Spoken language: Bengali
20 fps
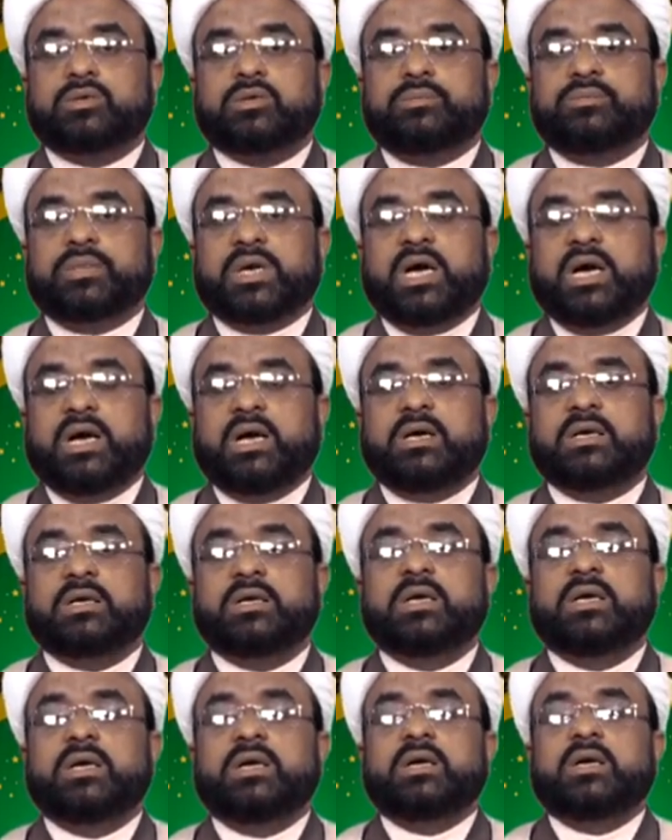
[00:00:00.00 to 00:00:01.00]
তোমরা
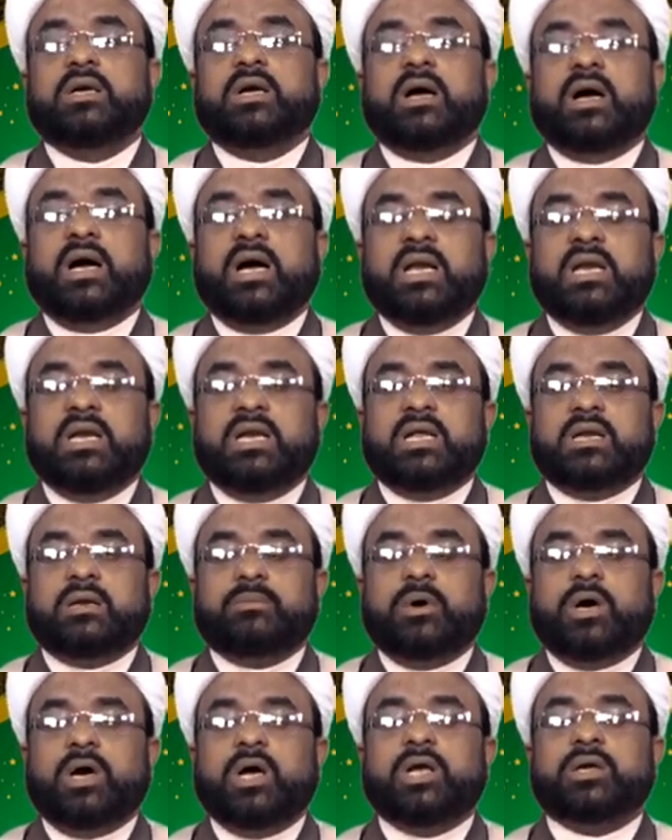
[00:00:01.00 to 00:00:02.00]
আল্লাহর
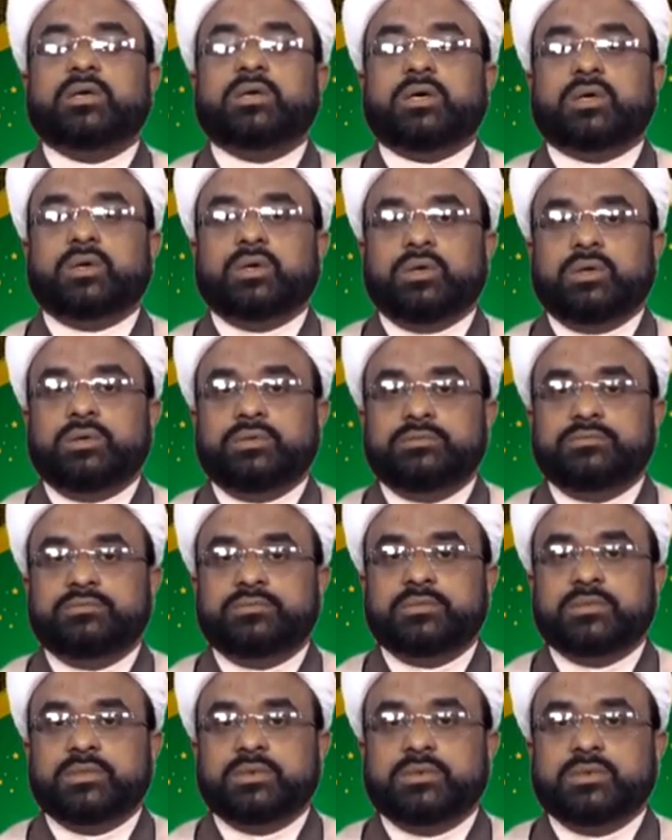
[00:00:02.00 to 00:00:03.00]
ভয় করো
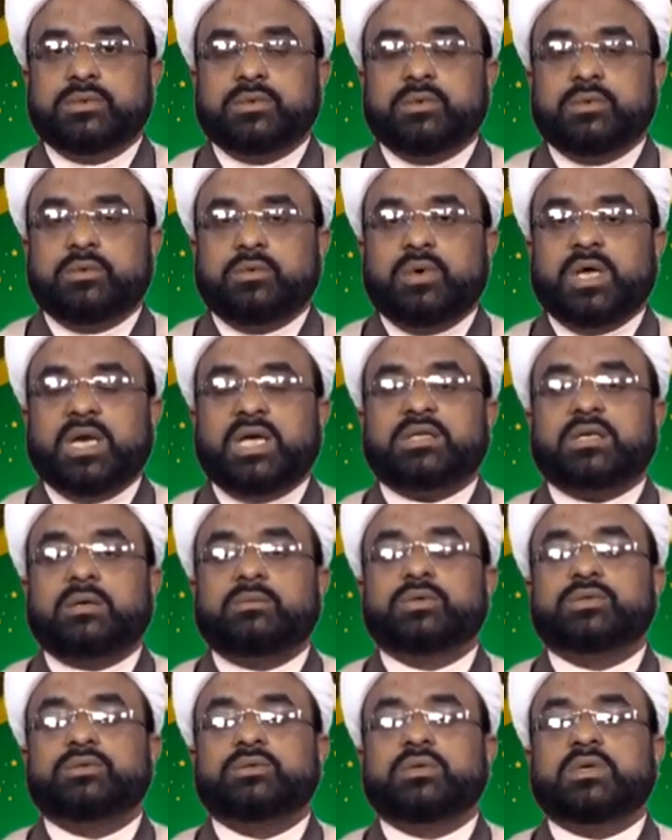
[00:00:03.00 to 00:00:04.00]
ওলা
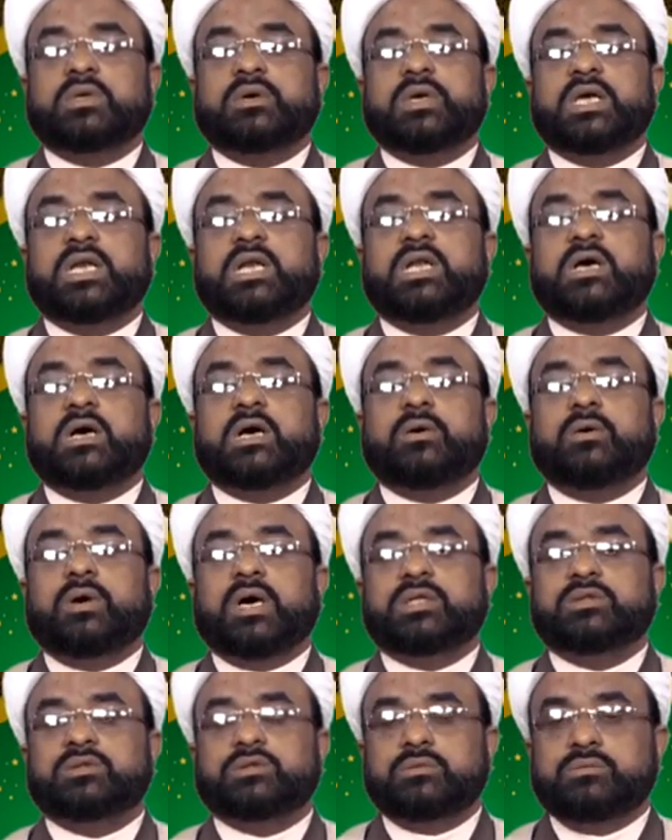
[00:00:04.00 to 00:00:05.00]
তামুতুন্না ইল্লা
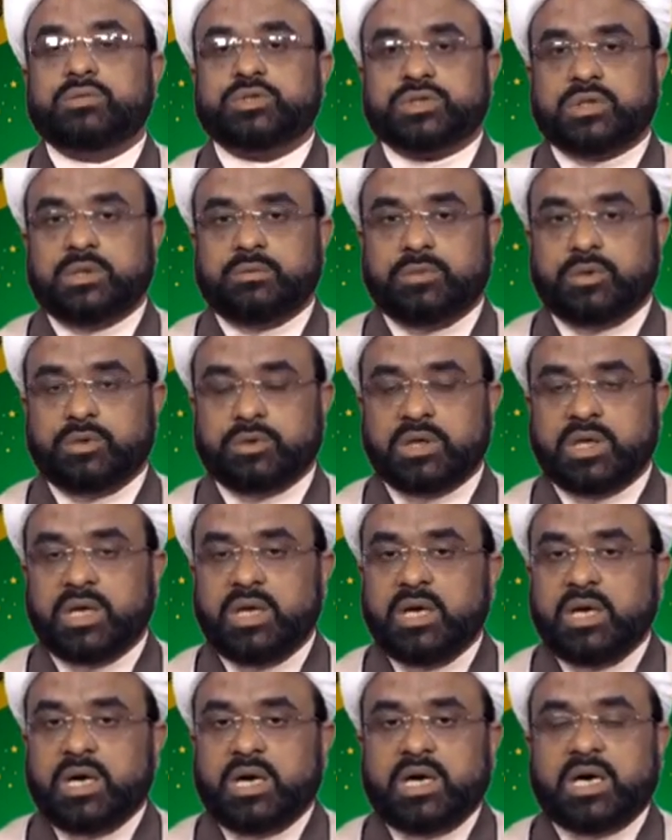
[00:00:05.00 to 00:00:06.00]
ওয়ান্তু মুসলিমুন
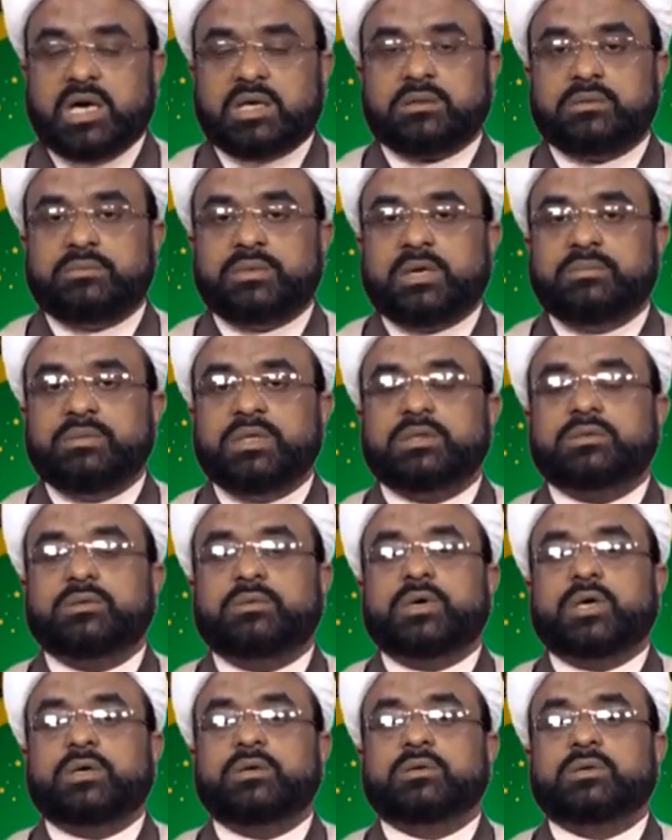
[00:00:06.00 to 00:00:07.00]
আর তোমরা
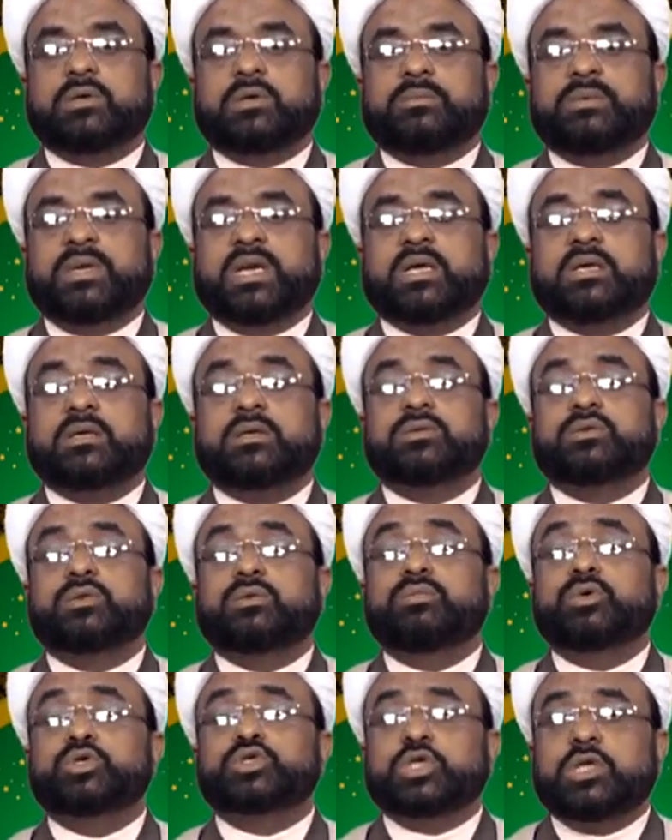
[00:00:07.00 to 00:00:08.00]
মৃত্যুবরণ করবে না কিন্তু
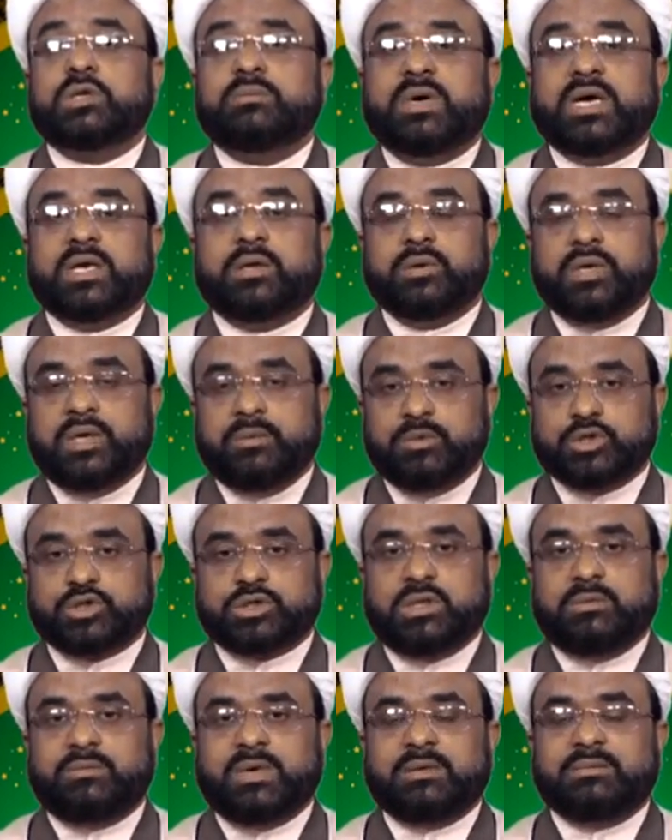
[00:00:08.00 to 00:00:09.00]
মুসলমান হয়ে
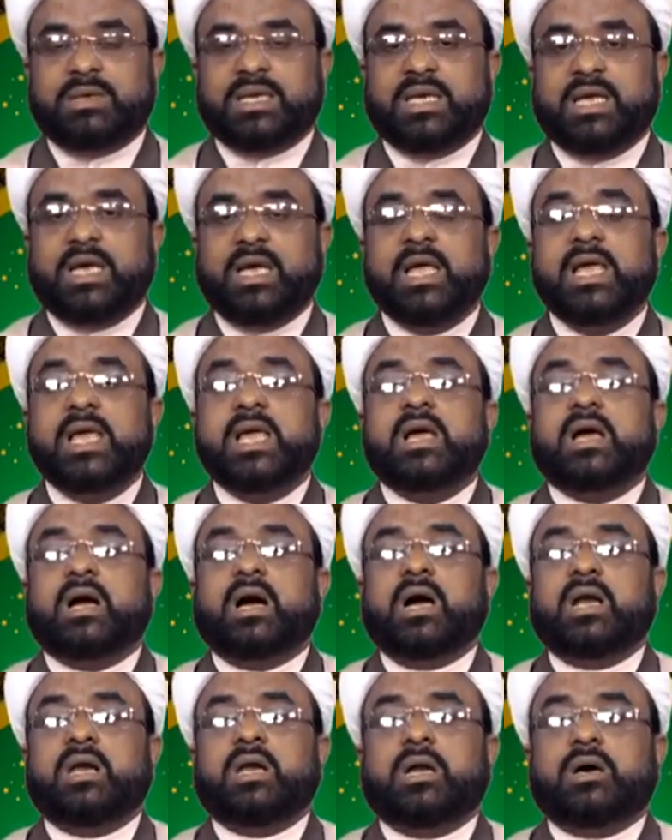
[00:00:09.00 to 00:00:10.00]
মুসলমান মানে
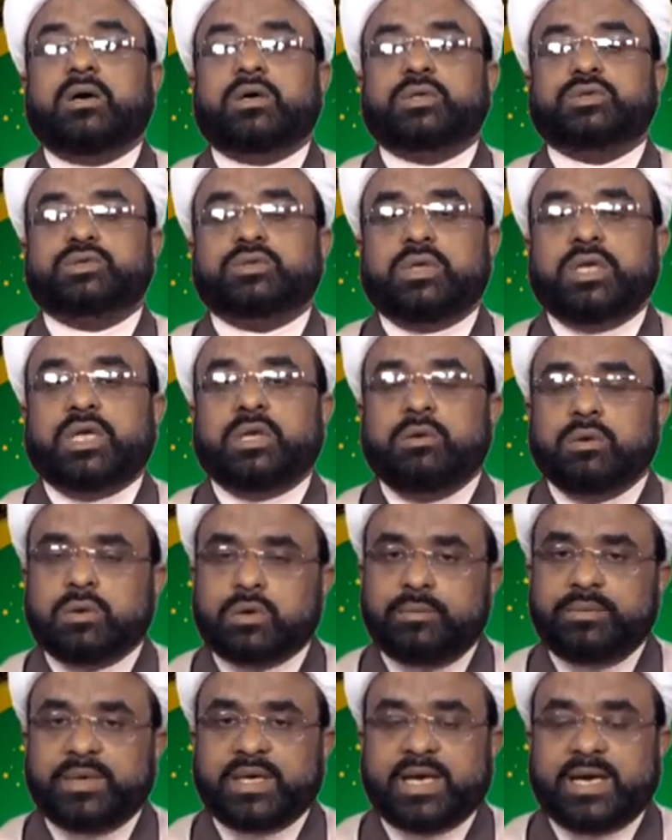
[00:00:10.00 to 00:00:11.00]
আল্লাহ রসুলের
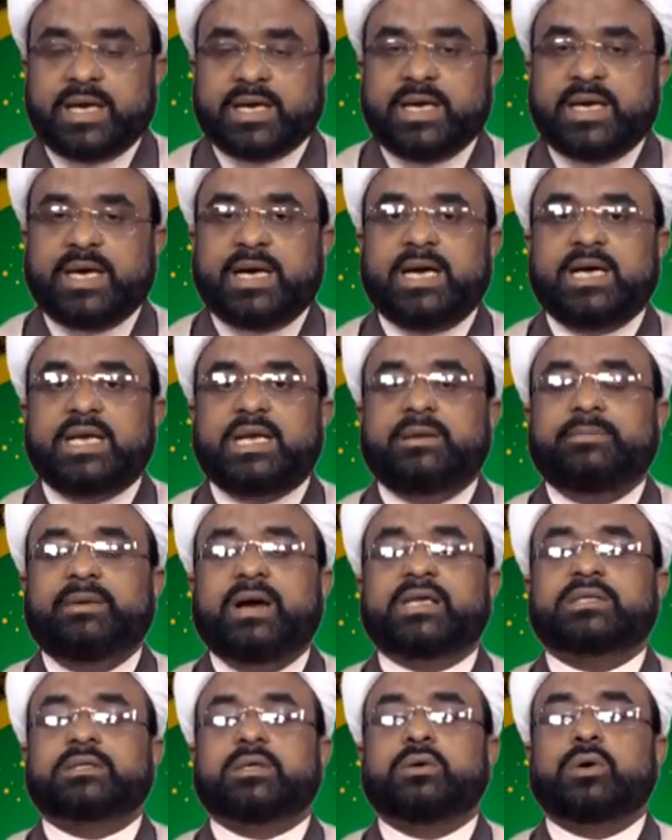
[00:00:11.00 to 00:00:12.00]
হুকুমের আগে আহলে
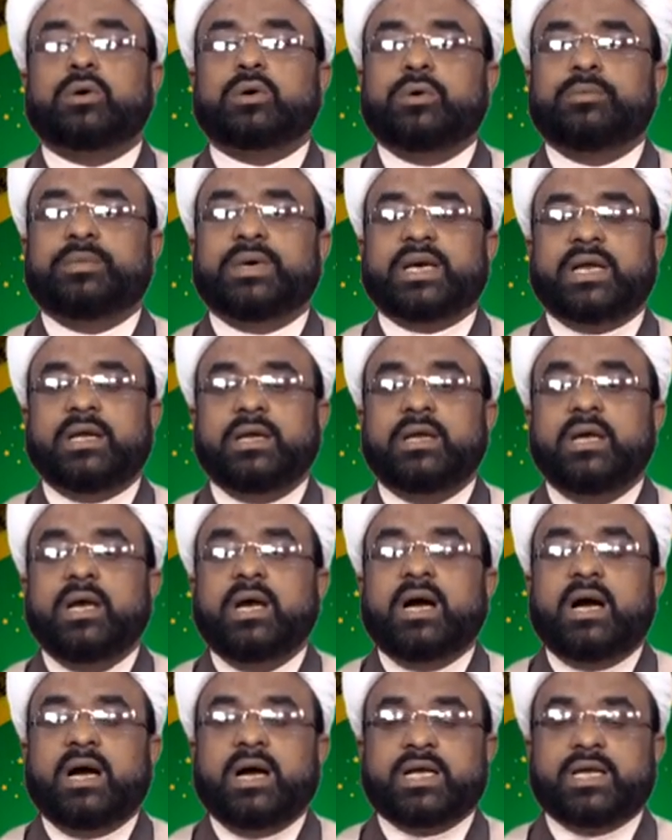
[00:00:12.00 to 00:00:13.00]
বায়তের হুকুমের
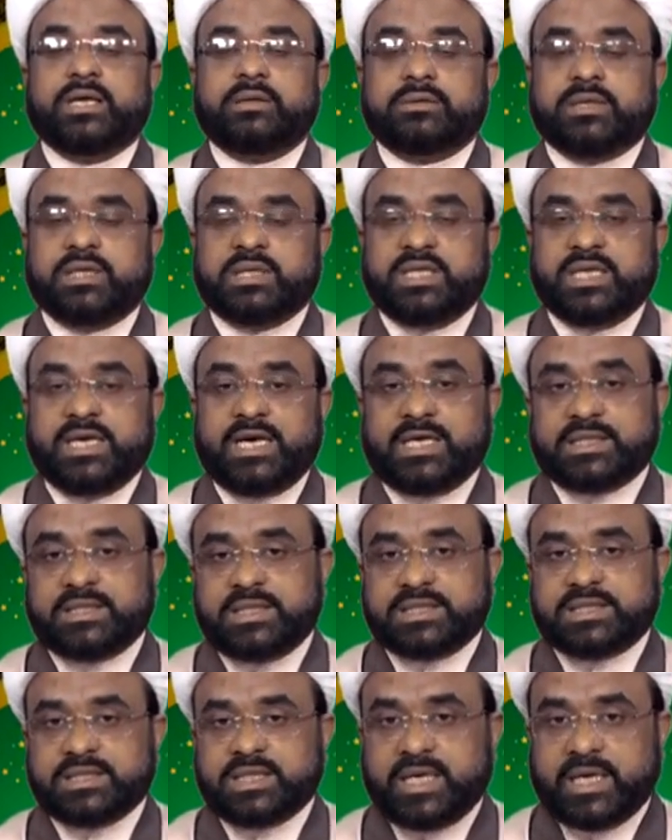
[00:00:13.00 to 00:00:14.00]
আগে ওনাদের
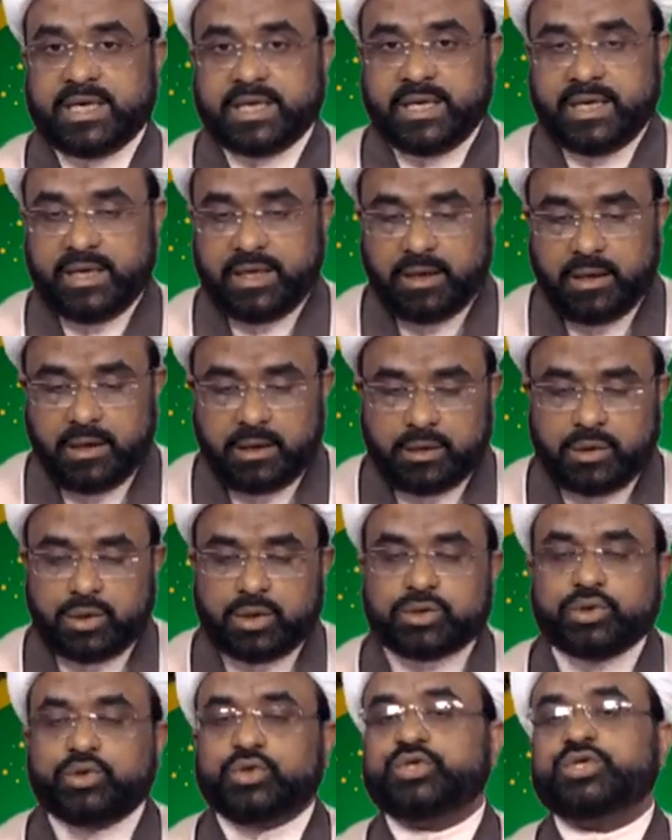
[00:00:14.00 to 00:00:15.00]
আদেশের আগে
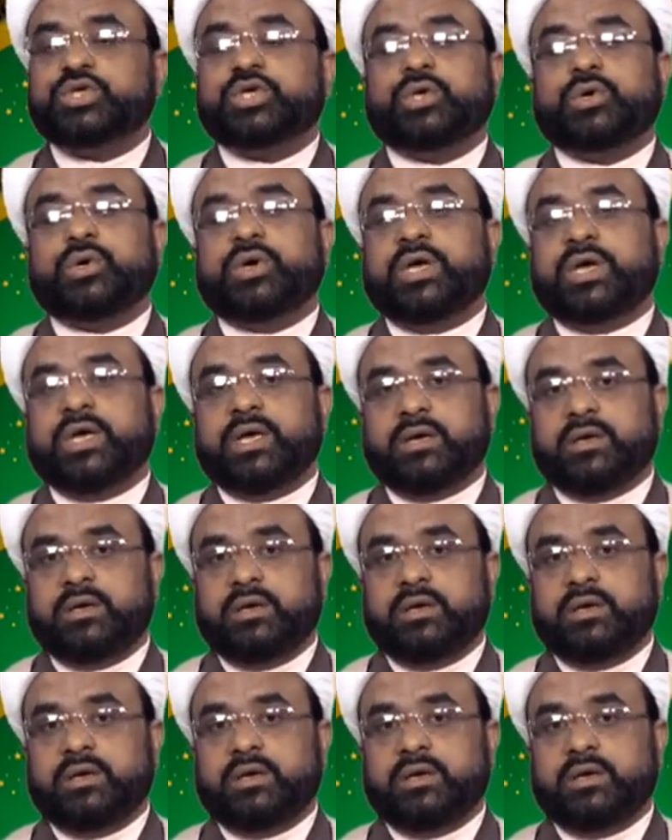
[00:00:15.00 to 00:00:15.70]
নতশির হয়ে